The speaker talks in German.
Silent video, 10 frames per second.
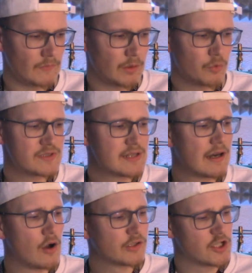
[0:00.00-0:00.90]
Muss ich
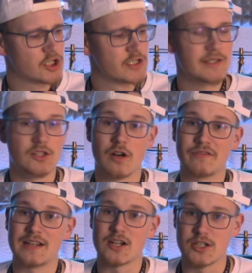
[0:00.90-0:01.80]
sagen, auch der Schnitt, ich
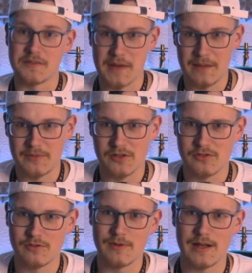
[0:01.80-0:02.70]
hoffe, der Schnitt bleibt auch
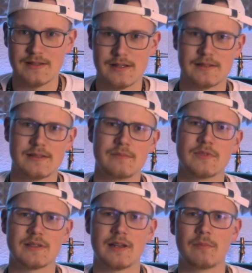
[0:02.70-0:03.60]
so. Bei 1,87
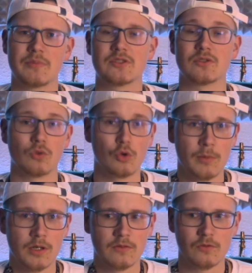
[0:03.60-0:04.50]
ist er ja ein bisschen
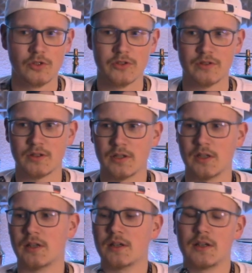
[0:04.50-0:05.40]
gröber geworden.
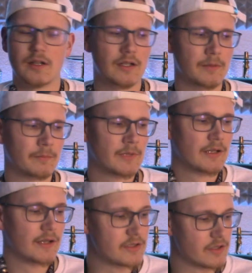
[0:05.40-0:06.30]
Ähm,
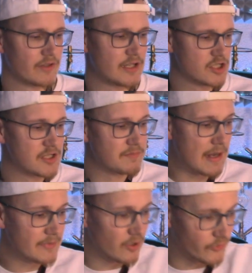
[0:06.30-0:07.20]
ich hoffe, der Schnitt
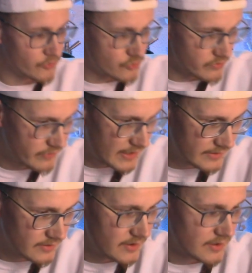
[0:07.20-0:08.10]
bleibt auch so schön
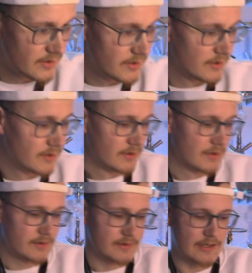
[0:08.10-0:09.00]
fein.
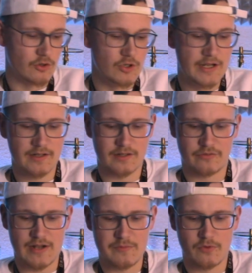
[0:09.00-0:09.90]
Der Kollege
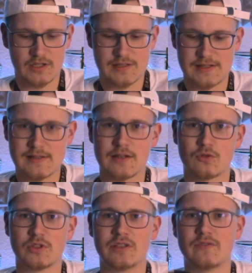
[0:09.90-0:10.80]
gefällt mir wirklich sehr, sehr
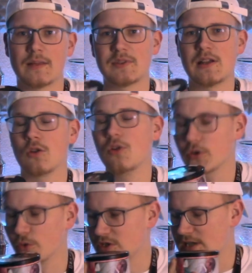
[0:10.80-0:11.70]
gut. Ich werde mich ja auch noch
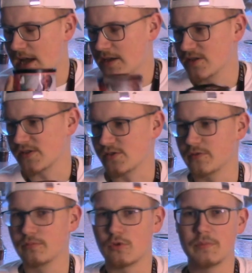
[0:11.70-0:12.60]
durch die anderen
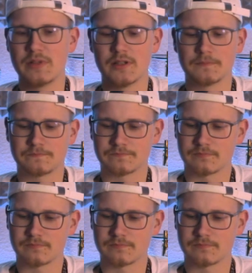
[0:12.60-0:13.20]
Sorten probieren.